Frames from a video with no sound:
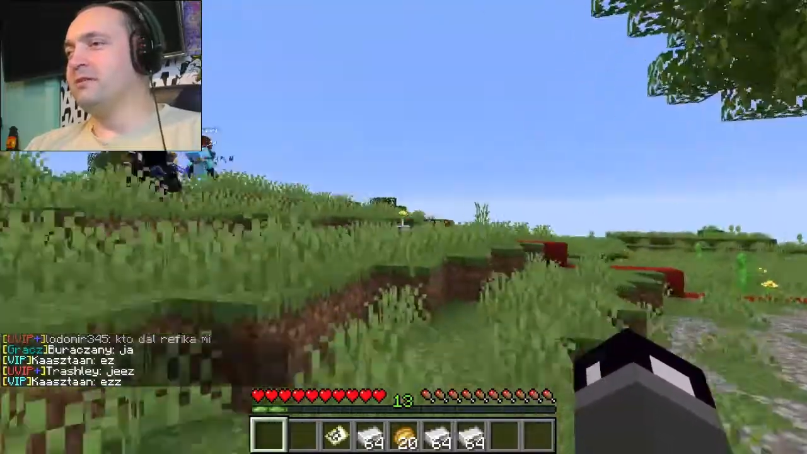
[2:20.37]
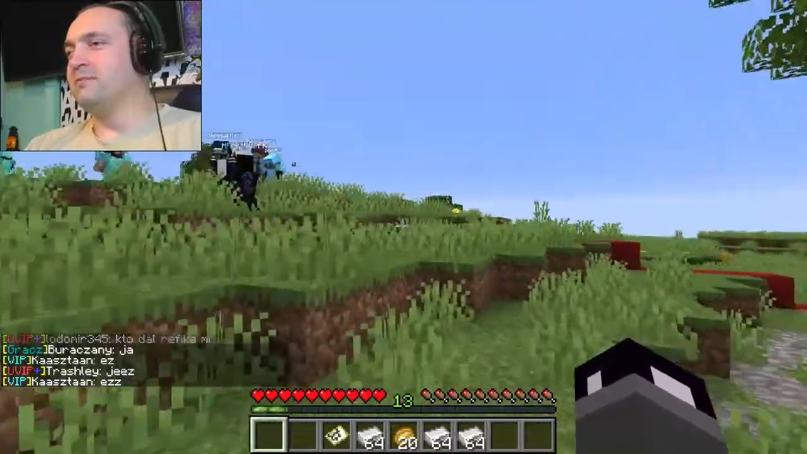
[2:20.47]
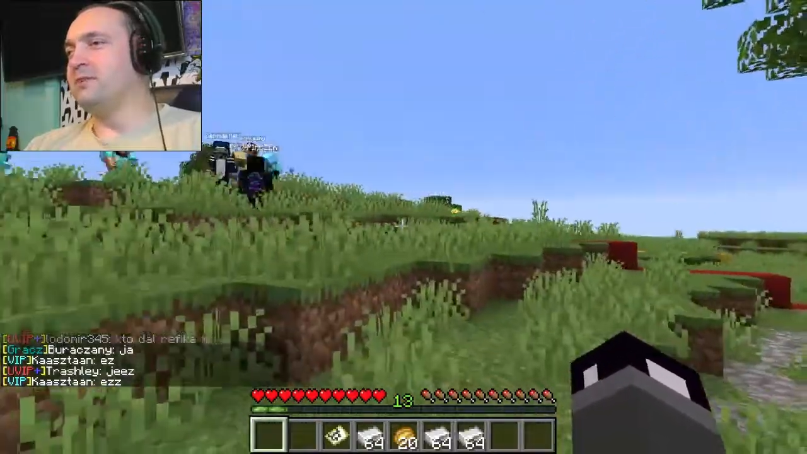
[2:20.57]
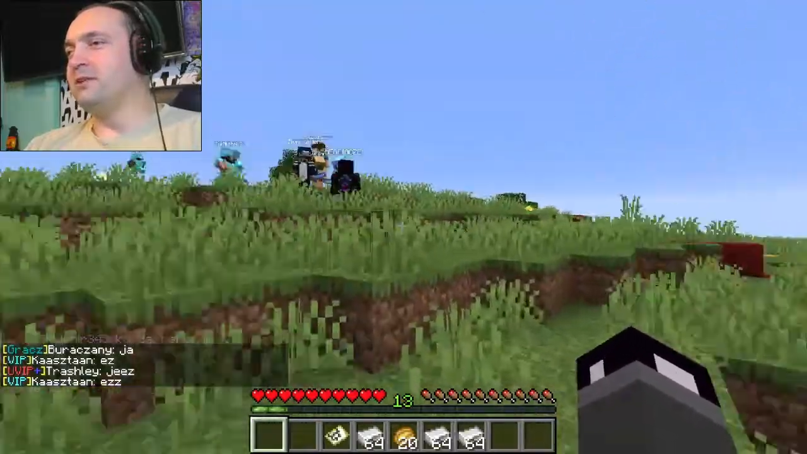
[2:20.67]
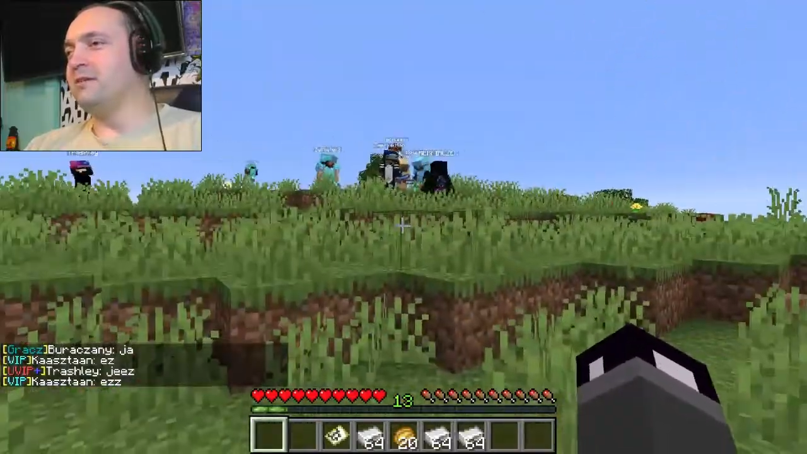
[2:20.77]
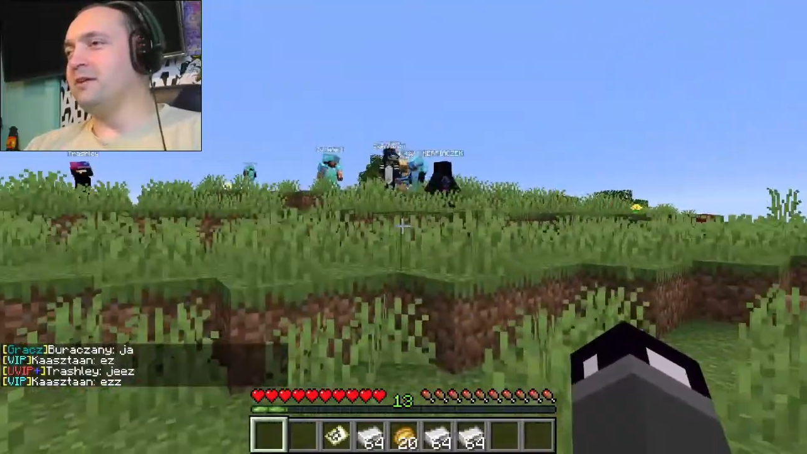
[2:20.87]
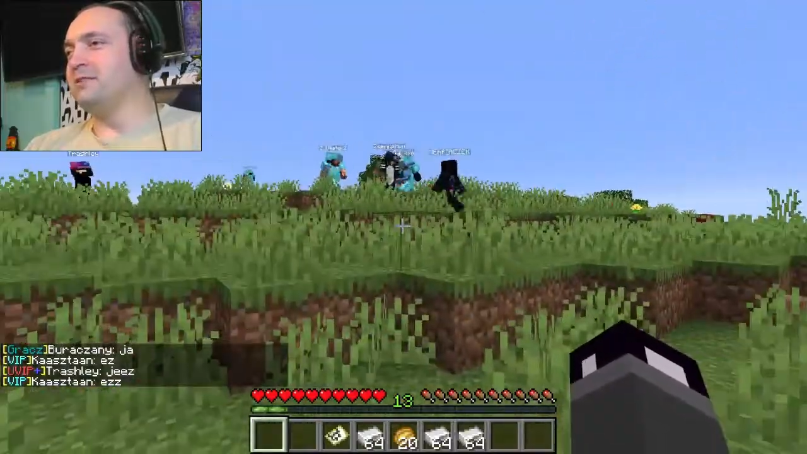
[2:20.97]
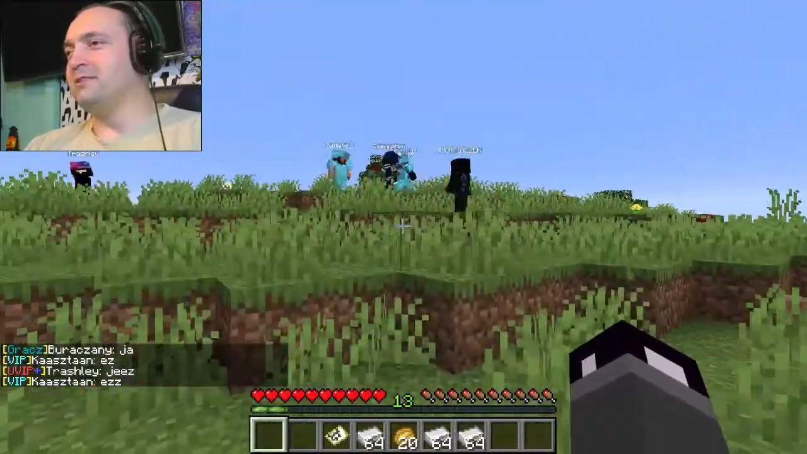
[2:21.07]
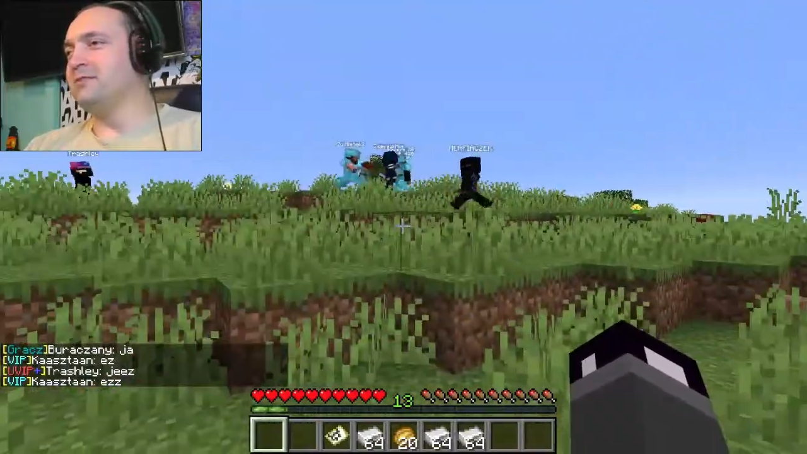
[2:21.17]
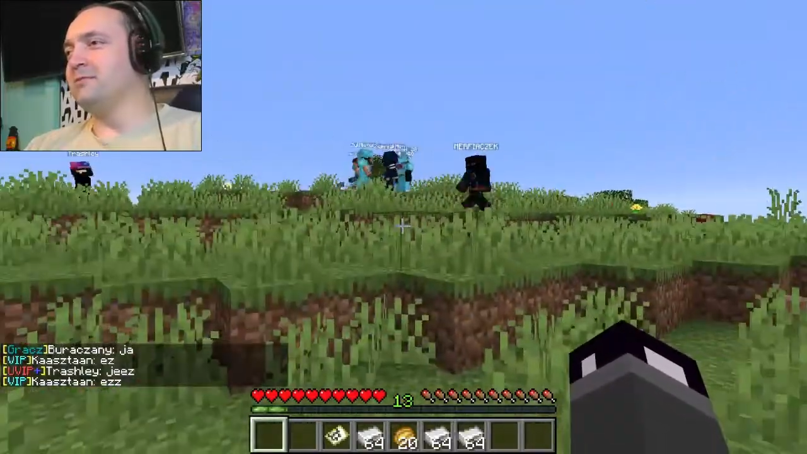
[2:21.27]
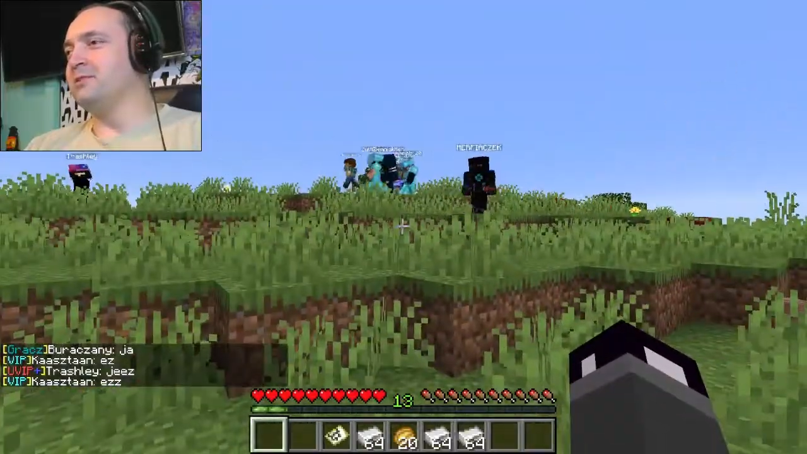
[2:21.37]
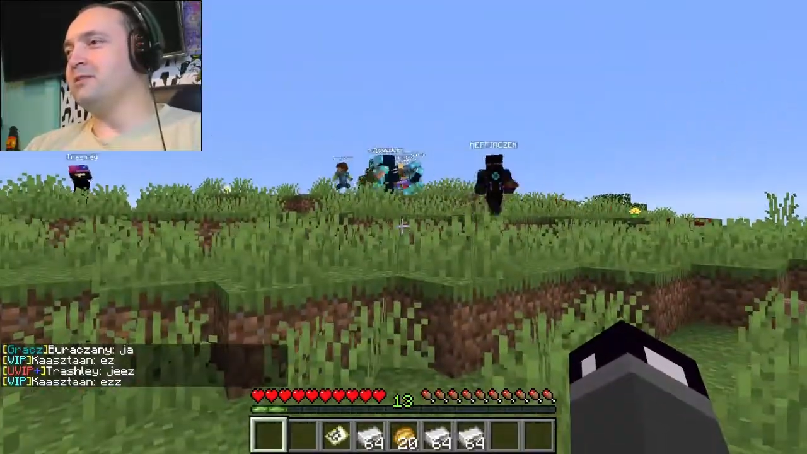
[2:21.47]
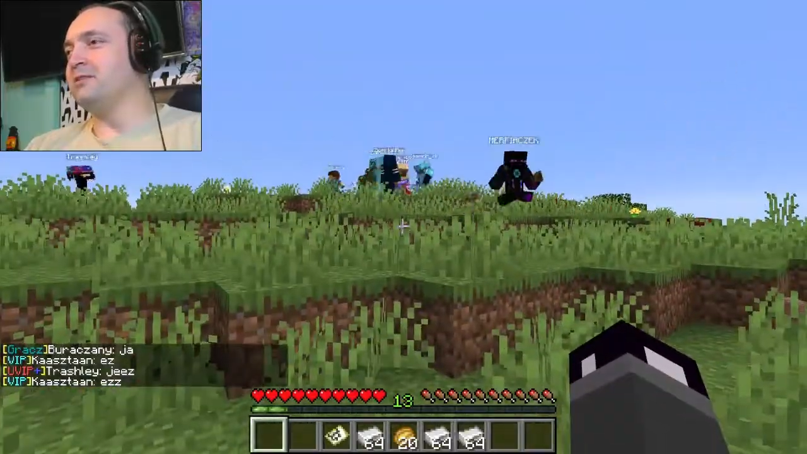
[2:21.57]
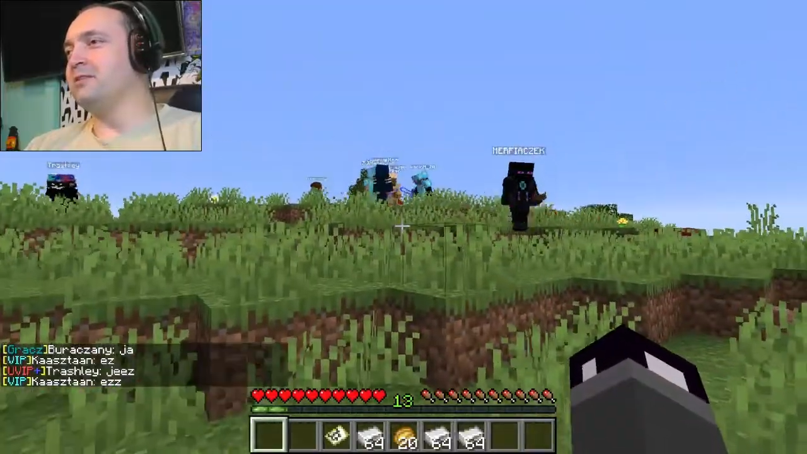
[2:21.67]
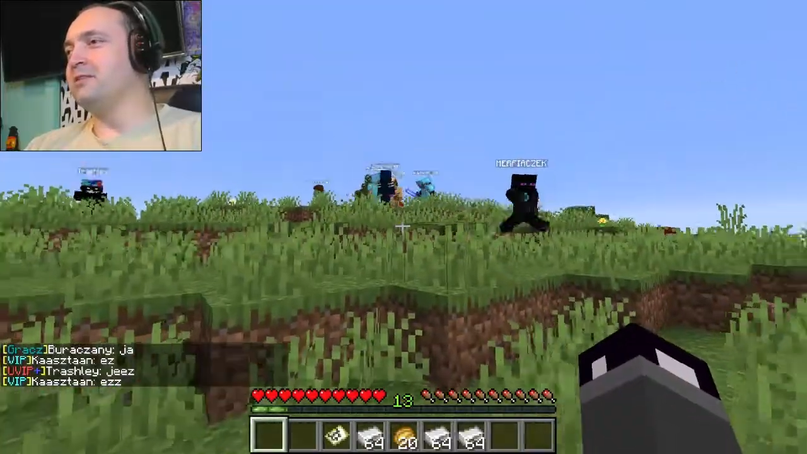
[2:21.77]
Panowie, chodźcie do
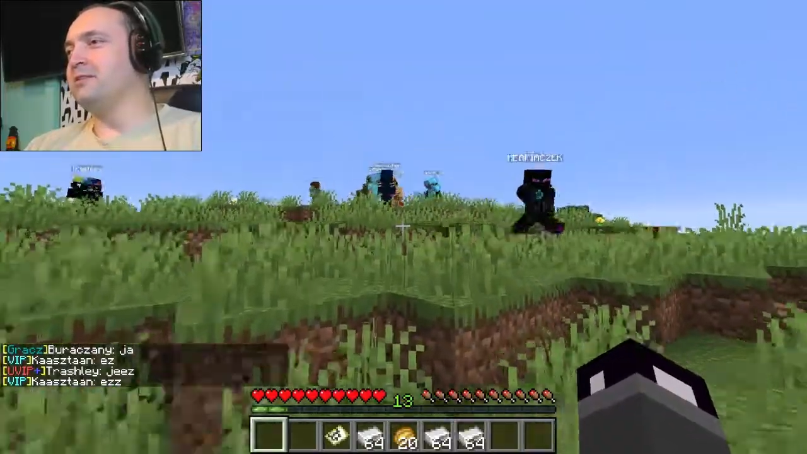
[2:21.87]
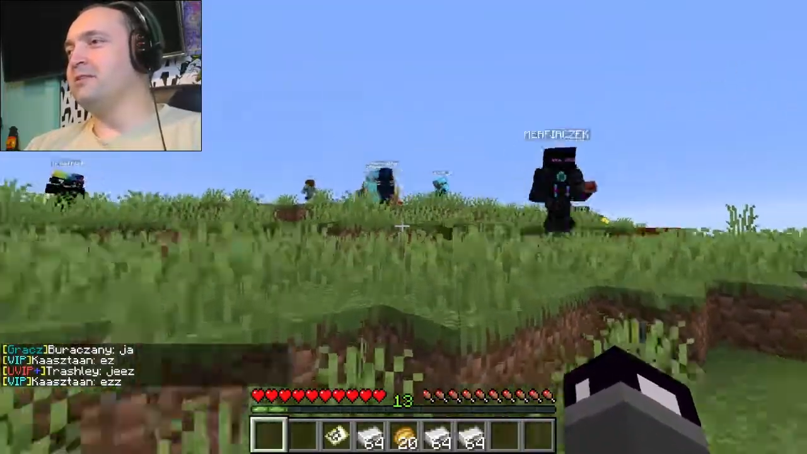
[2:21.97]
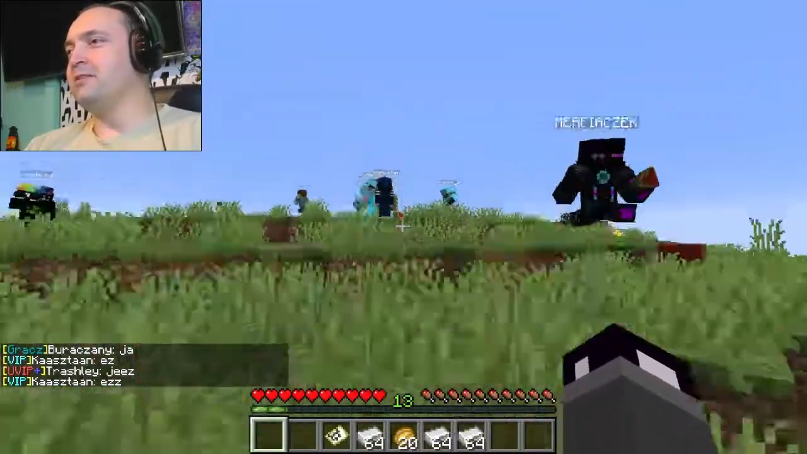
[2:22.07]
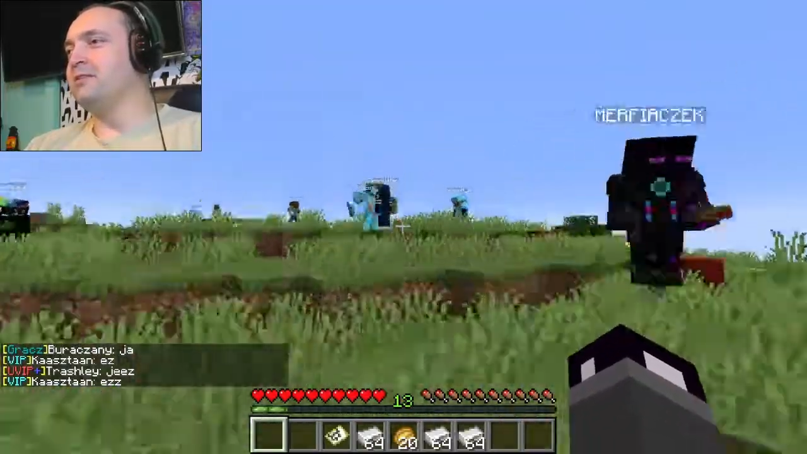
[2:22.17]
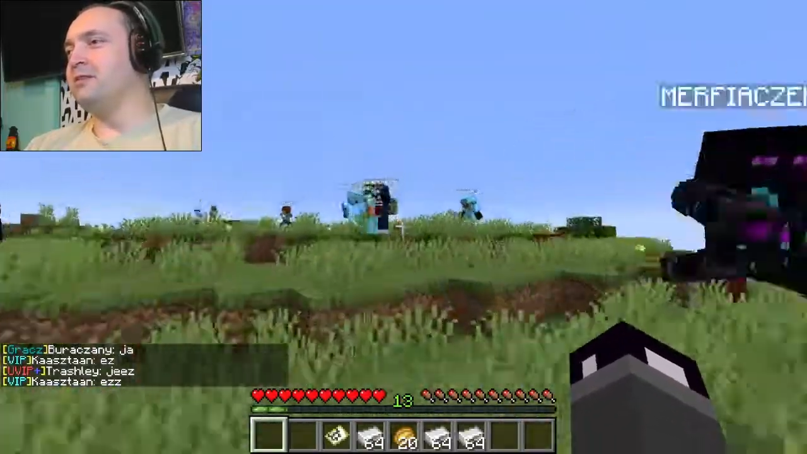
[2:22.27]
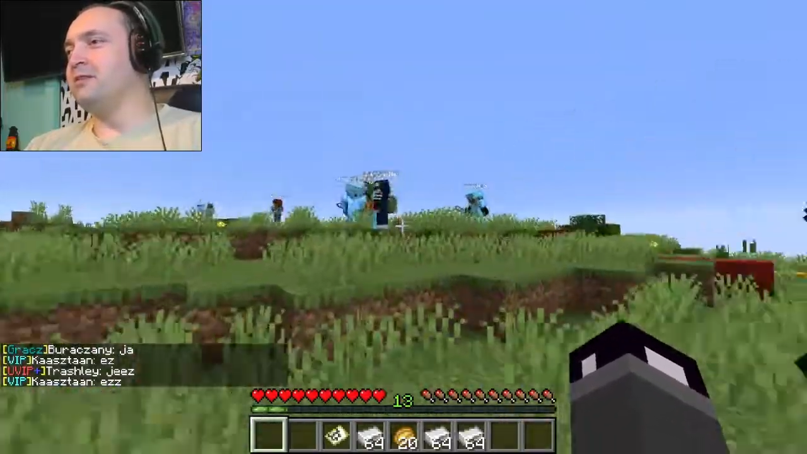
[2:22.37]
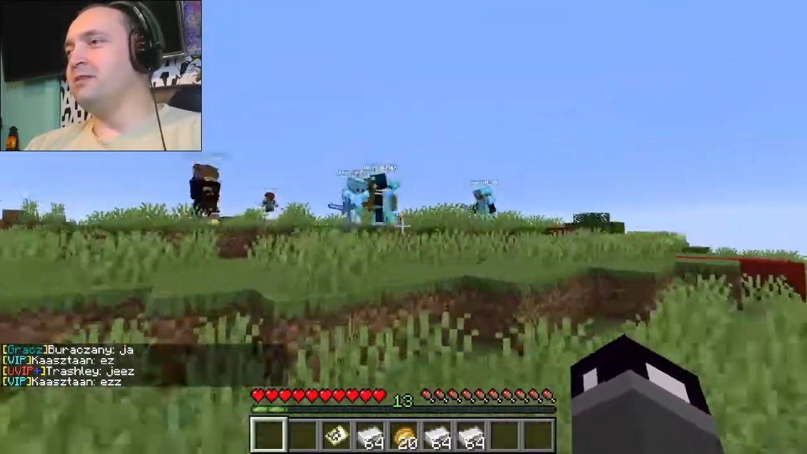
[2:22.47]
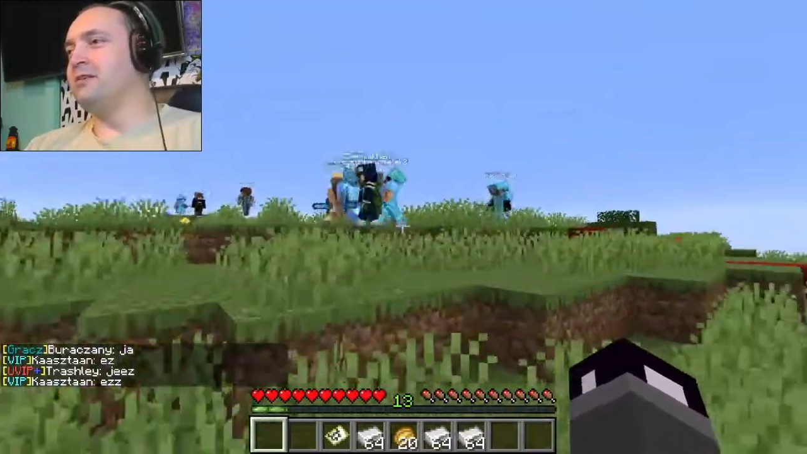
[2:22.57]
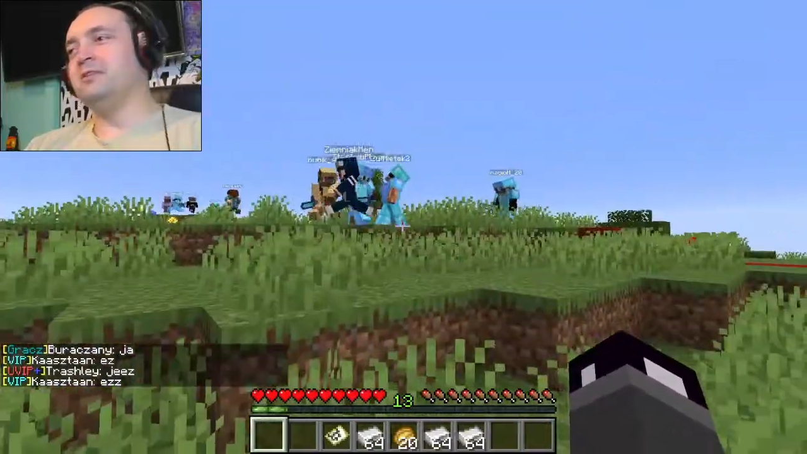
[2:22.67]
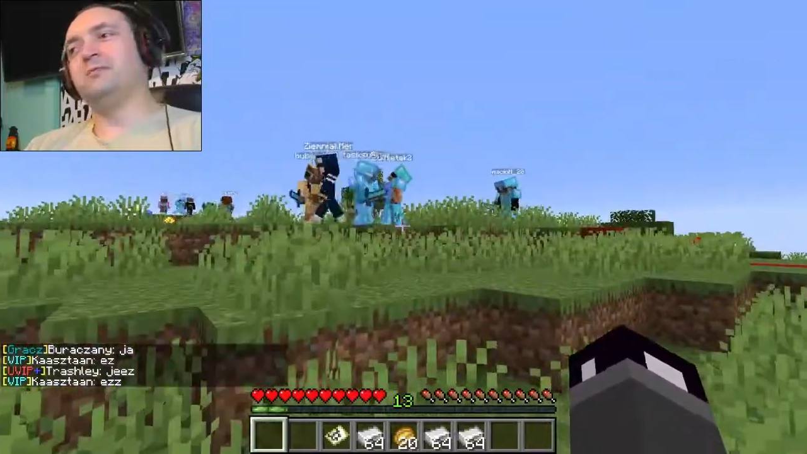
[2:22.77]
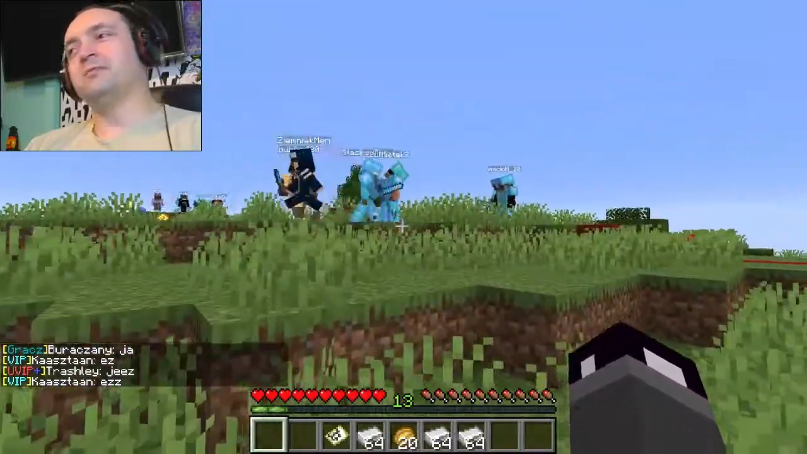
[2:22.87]
bliżej. Nie, nie idą od